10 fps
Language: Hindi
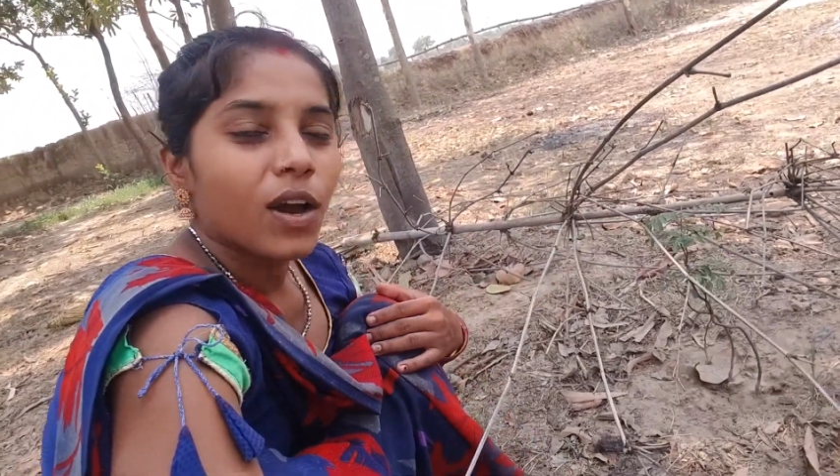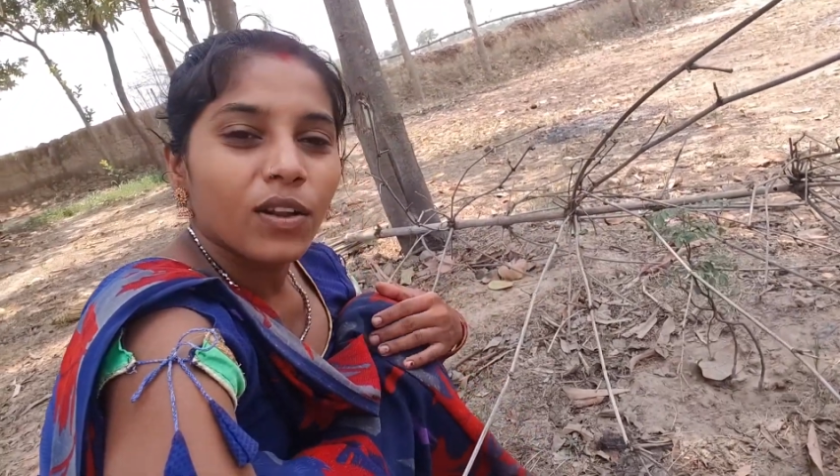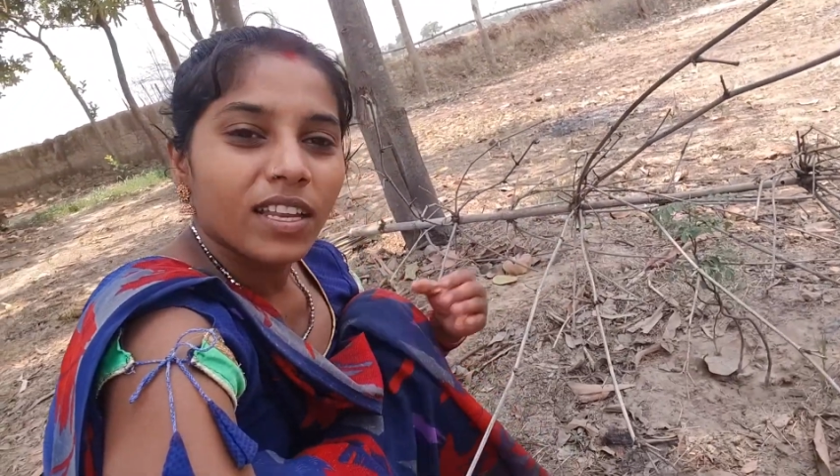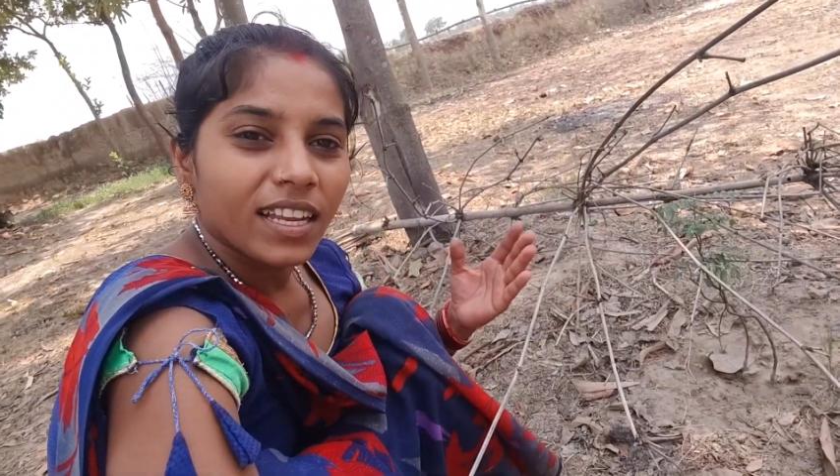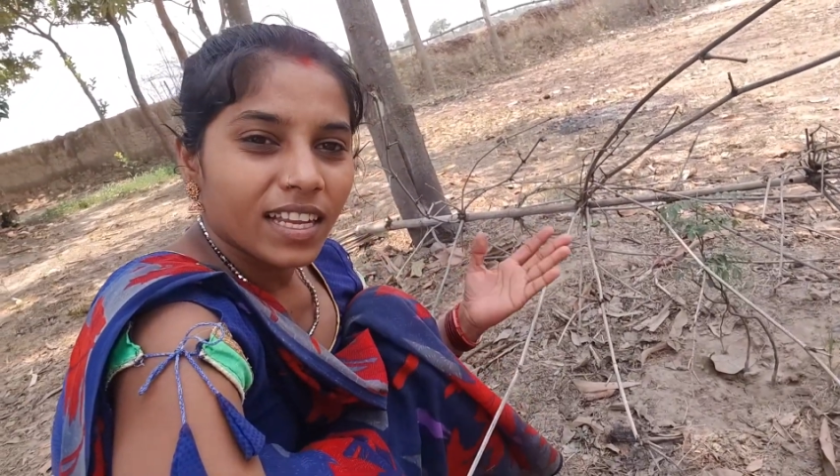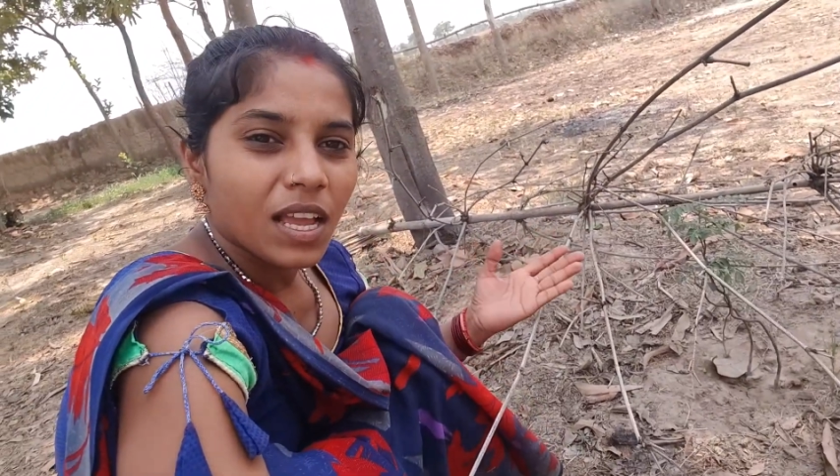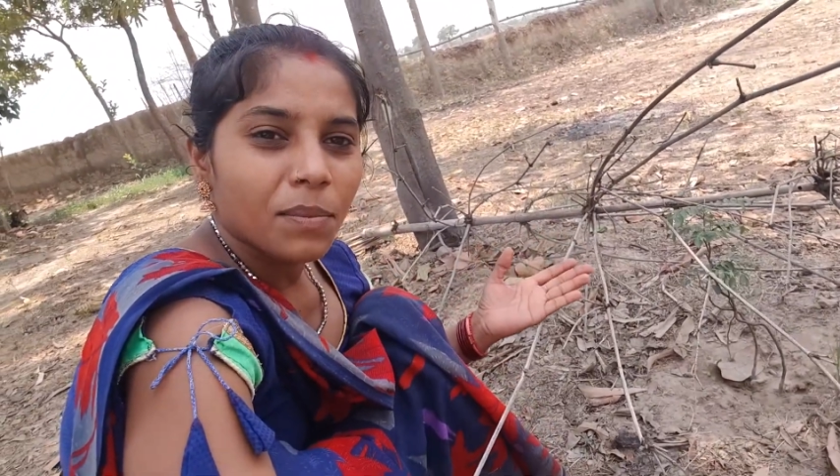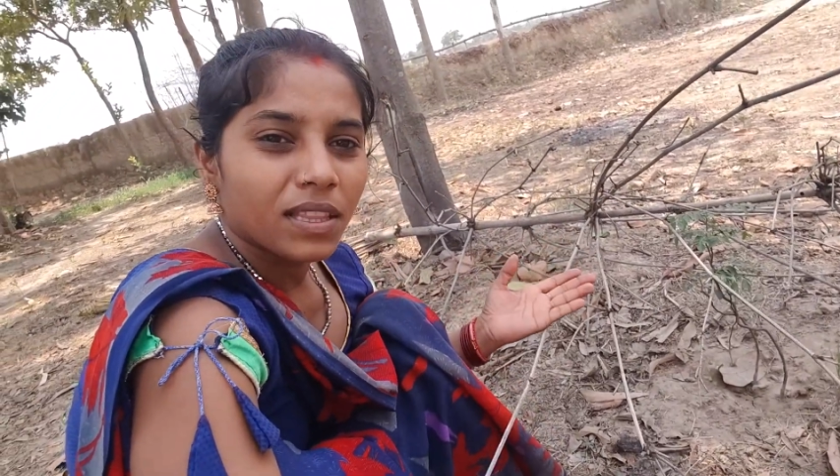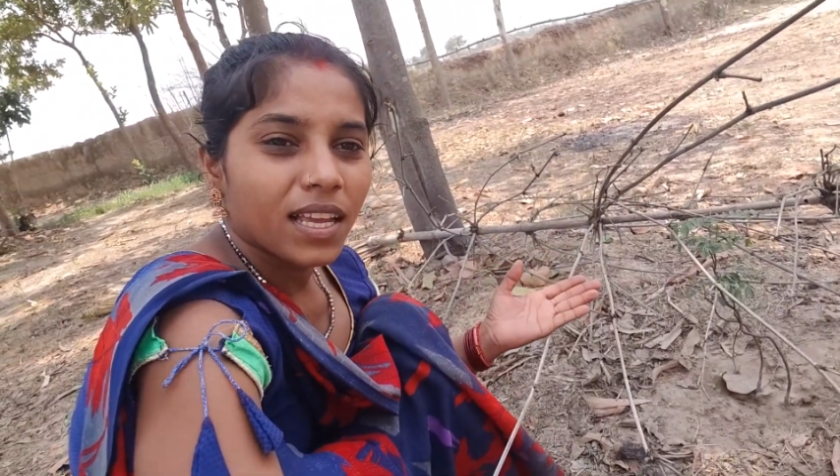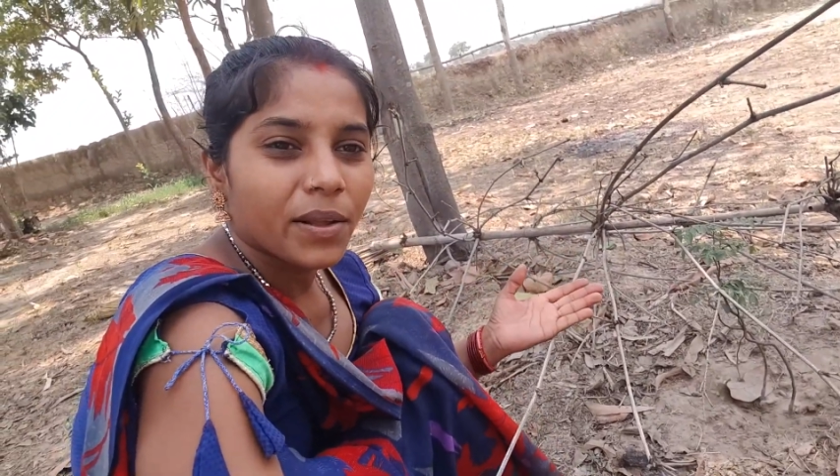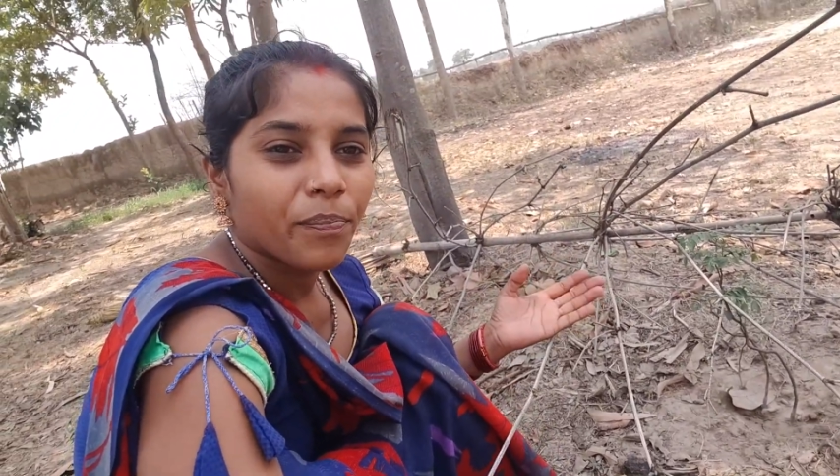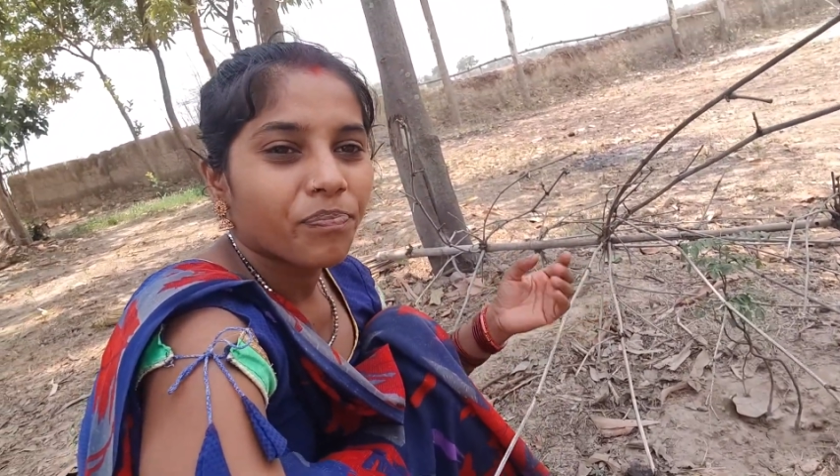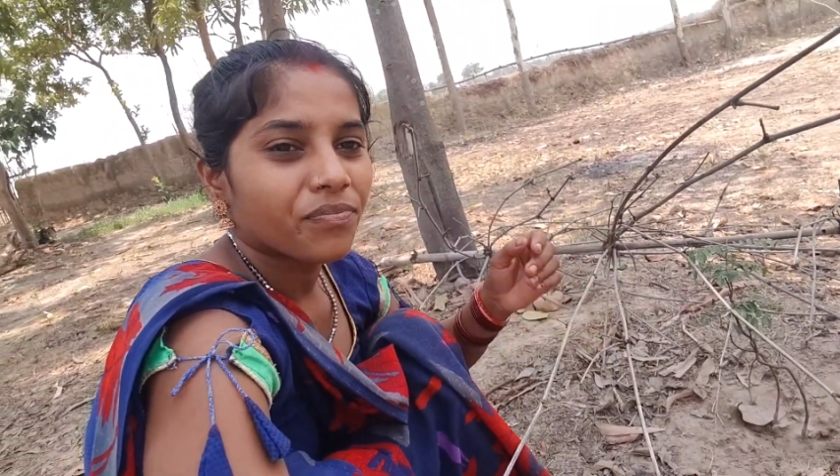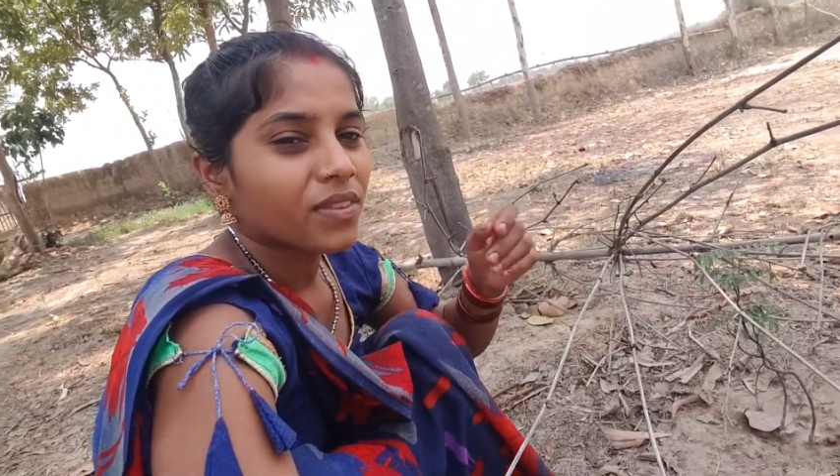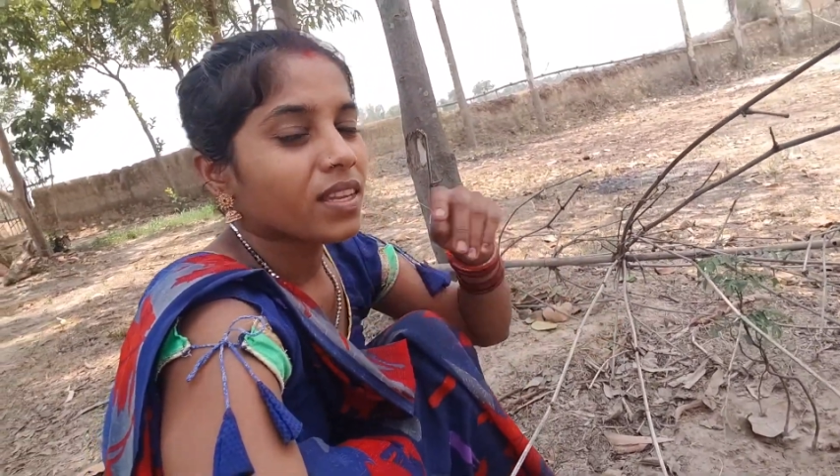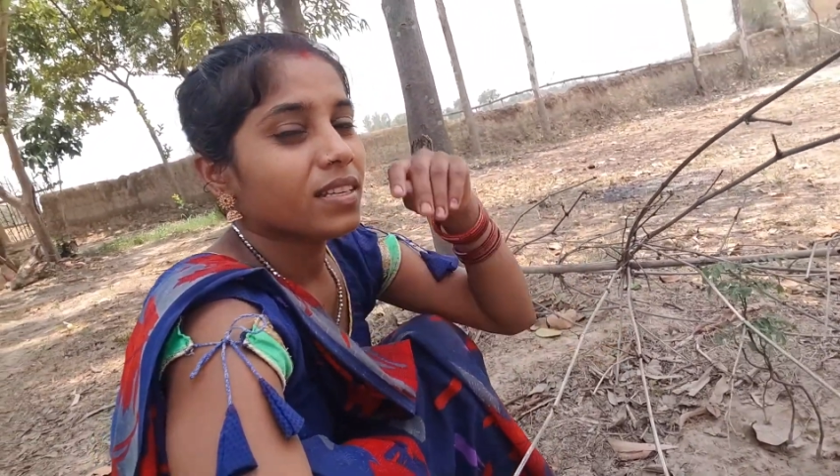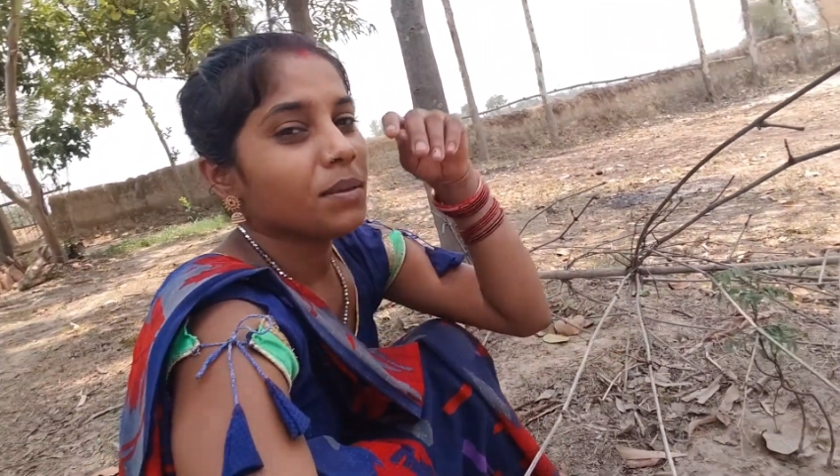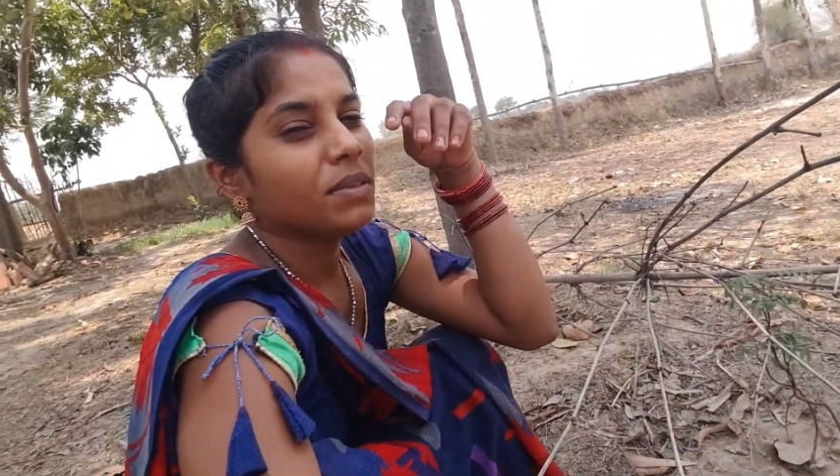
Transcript: और ये क्या है पता है ये